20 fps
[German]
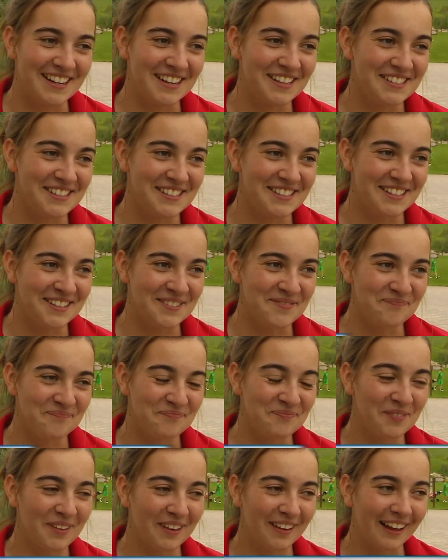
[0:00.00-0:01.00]
Da hatte ich ähm,
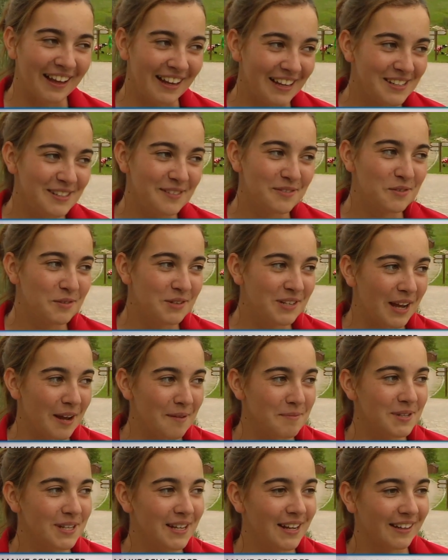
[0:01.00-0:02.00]
einen relativ guten
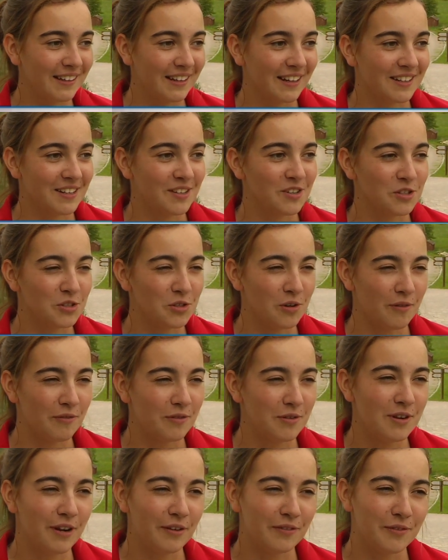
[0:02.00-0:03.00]
Abschlag, lag dann noch so auf
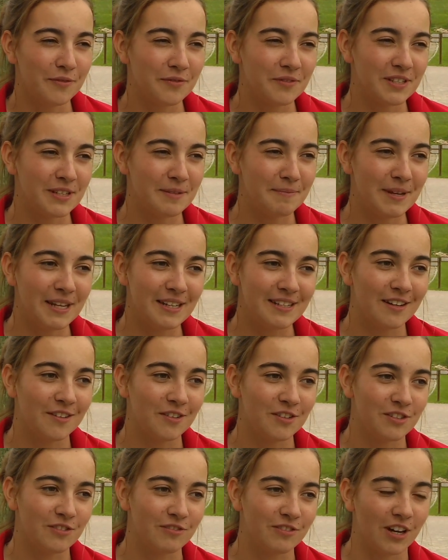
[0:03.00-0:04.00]
150 Meter
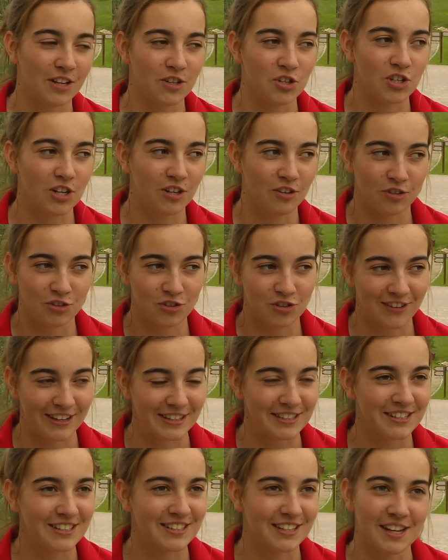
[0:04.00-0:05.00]
und die Fahne stand noch
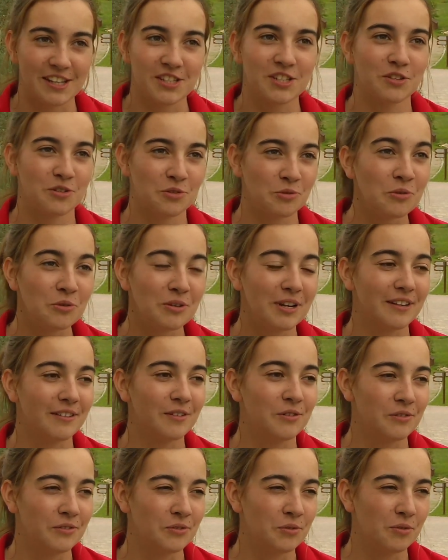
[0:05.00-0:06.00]
20 30. Also ich hatte
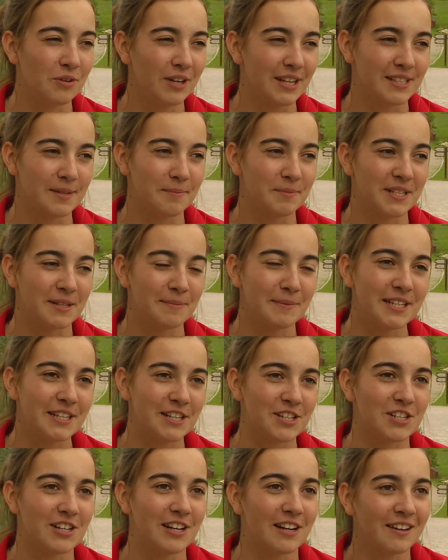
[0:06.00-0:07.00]
einen 170
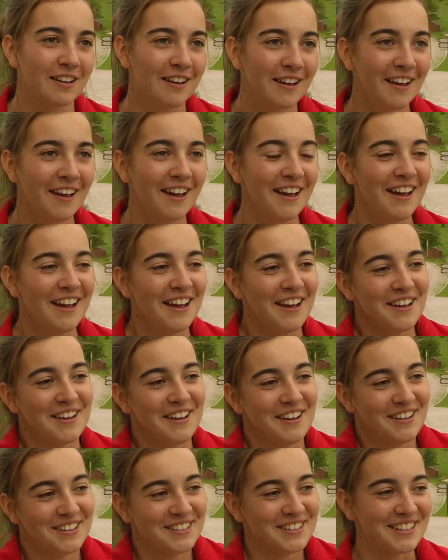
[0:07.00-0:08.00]
Meter Schlag.
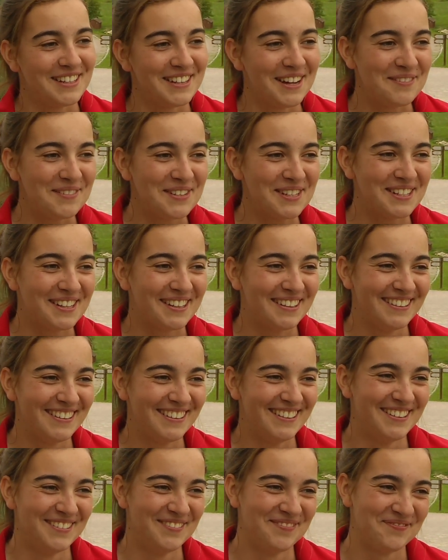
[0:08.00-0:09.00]
Ja, den habe ich dann
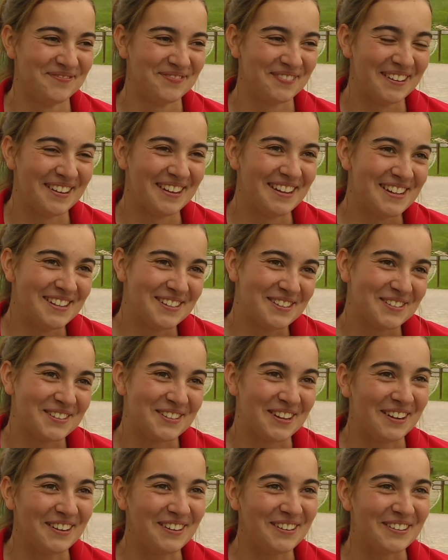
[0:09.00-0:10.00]
äh,
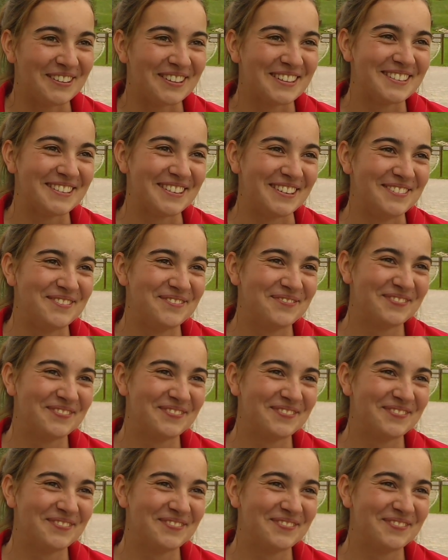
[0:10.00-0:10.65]
sozusagen gelocht. Ja.